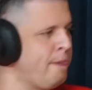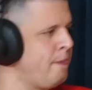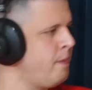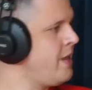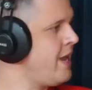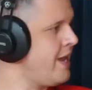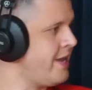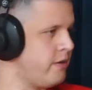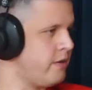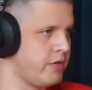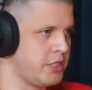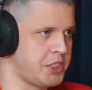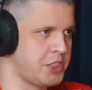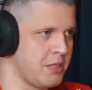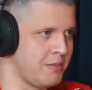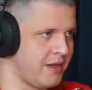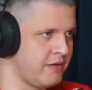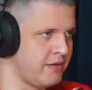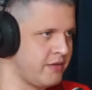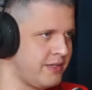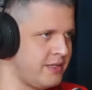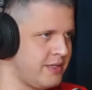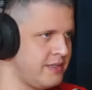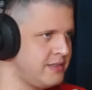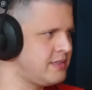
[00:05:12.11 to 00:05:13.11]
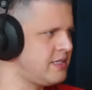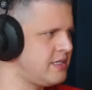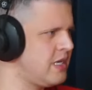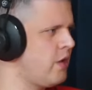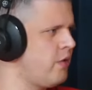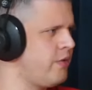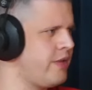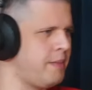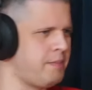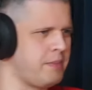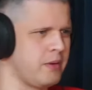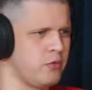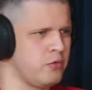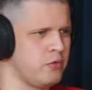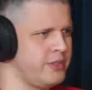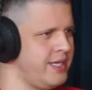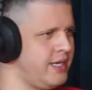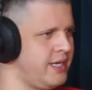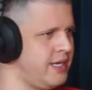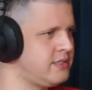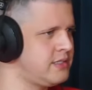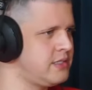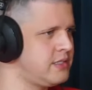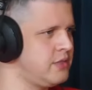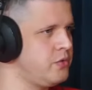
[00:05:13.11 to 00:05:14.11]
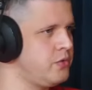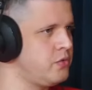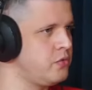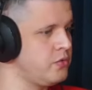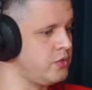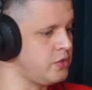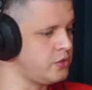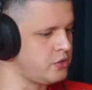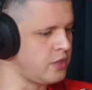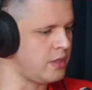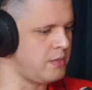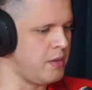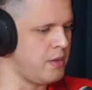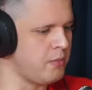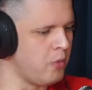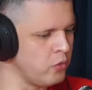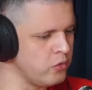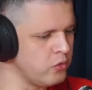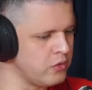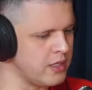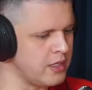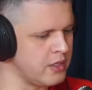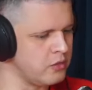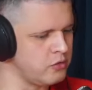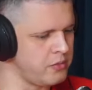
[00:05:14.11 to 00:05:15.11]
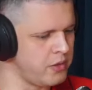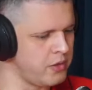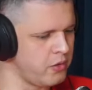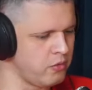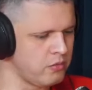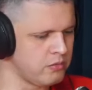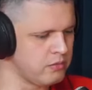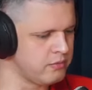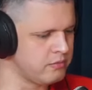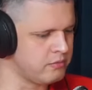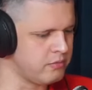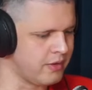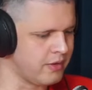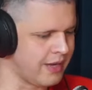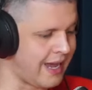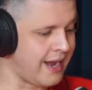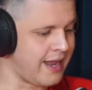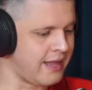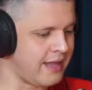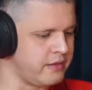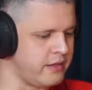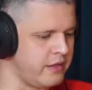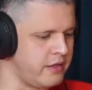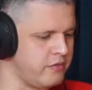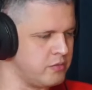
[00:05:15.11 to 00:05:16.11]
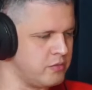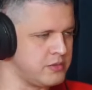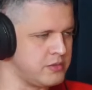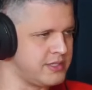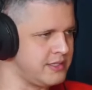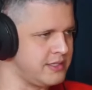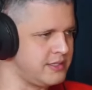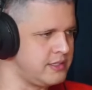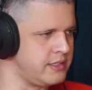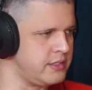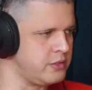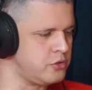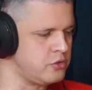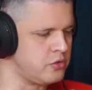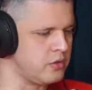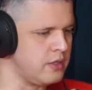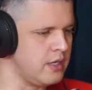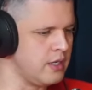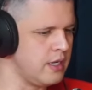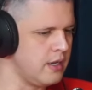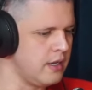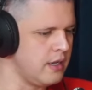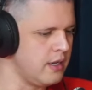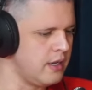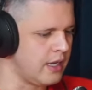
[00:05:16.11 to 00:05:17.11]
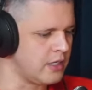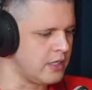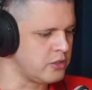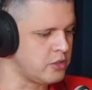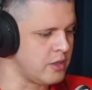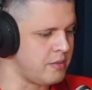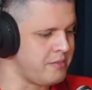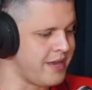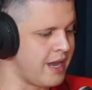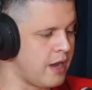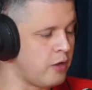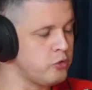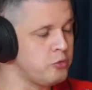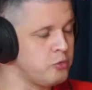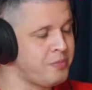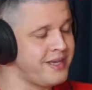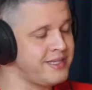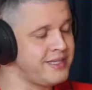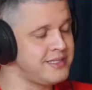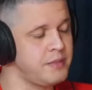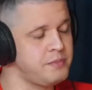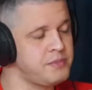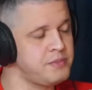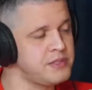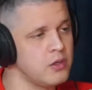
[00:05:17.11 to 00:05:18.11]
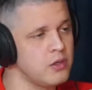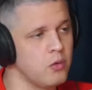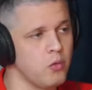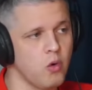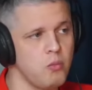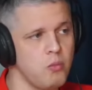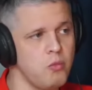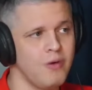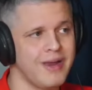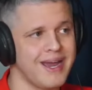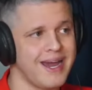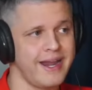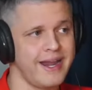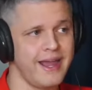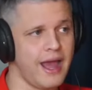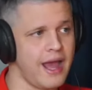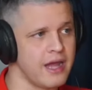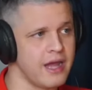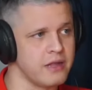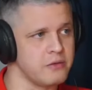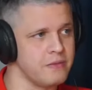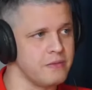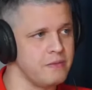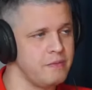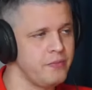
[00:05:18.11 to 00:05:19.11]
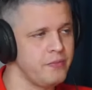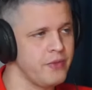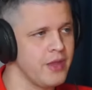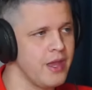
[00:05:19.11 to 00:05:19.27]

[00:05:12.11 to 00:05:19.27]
E aí eu era chamado a atenção, ia para coordenação e tudo isso aí me moldando o meu caráter, vamos dizer assim, só é a minha auto-percepção como um cara errado.